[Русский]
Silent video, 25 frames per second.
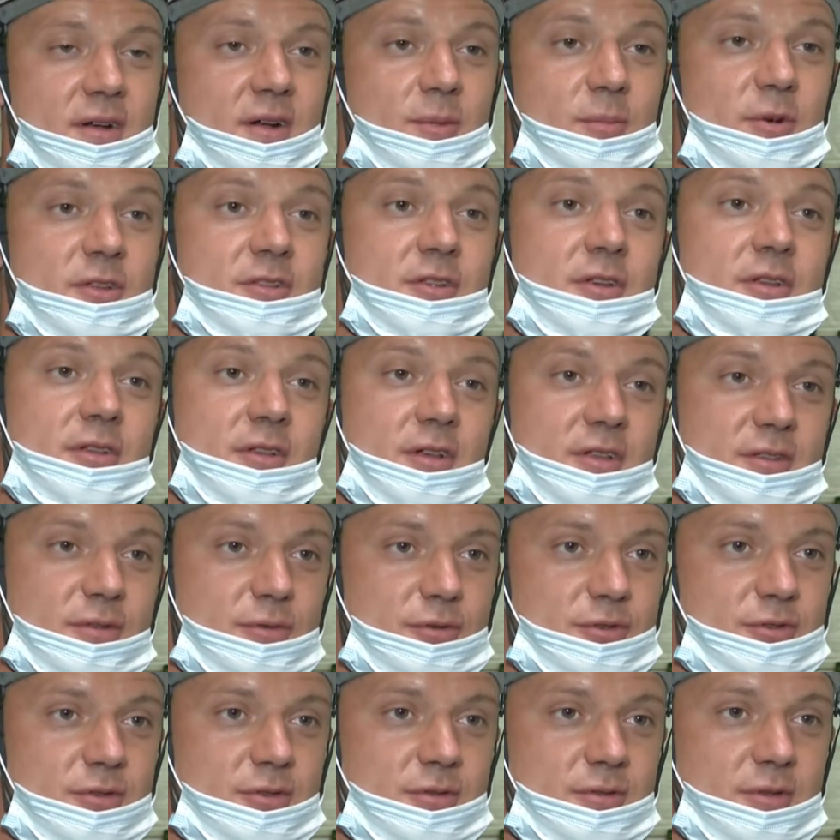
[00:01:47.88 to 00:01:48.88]
Роман
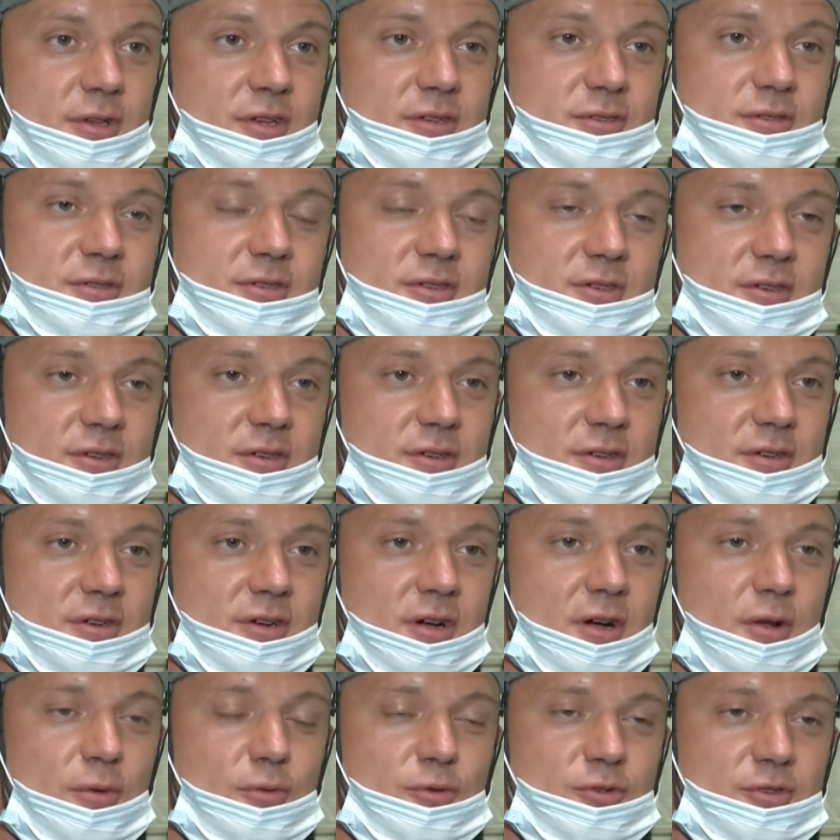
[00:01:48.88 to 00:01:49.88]
Ренатович, у нас э,
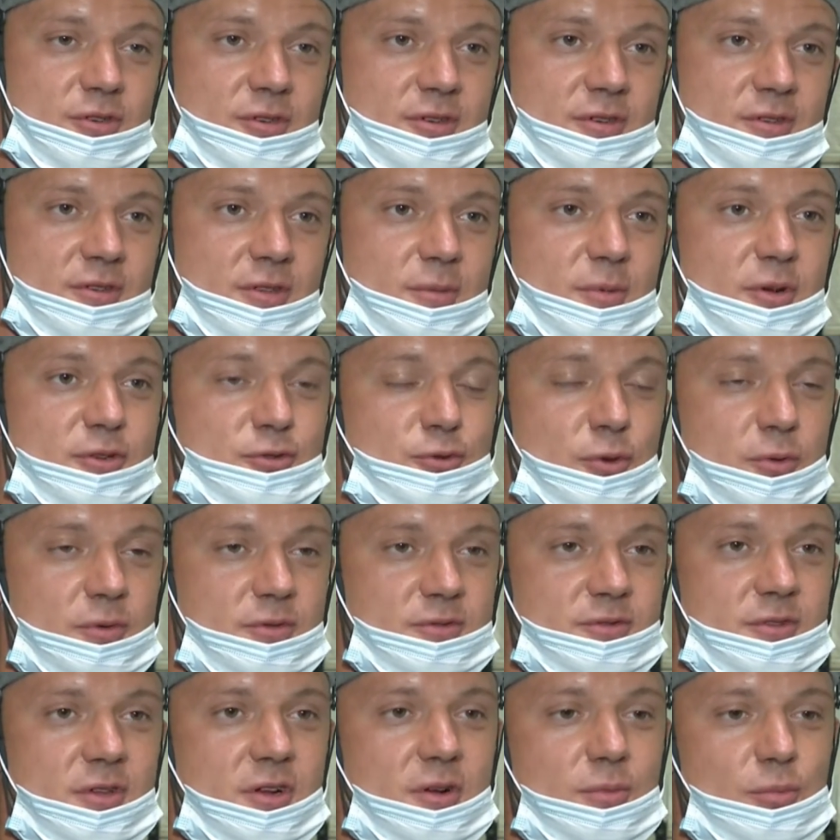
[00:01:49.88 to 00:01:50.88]
хороший,
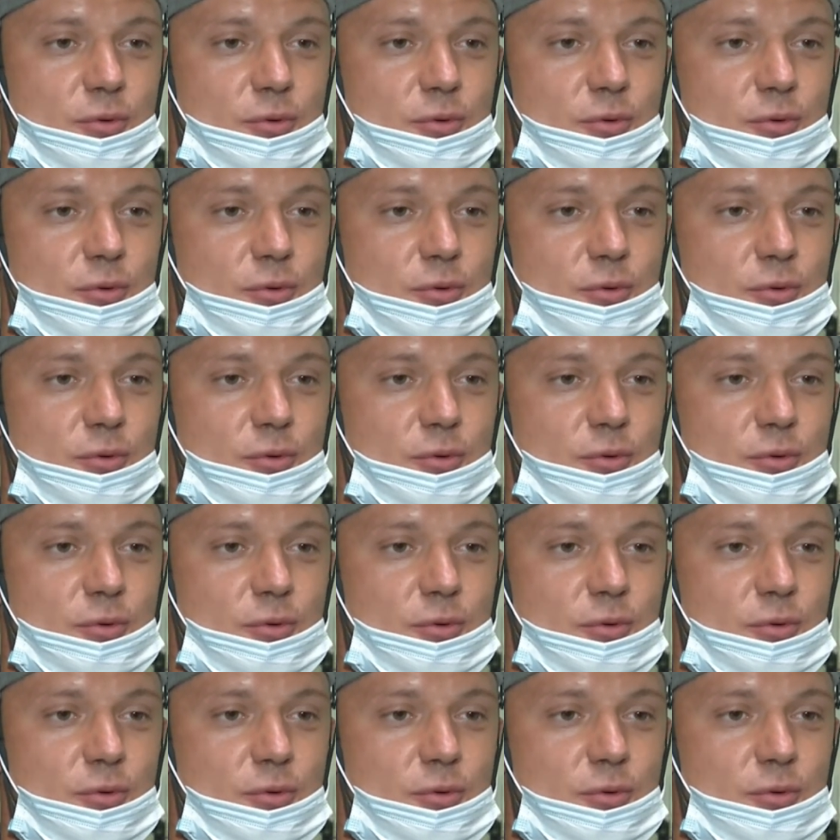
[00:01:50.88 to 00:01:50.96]
добросовестный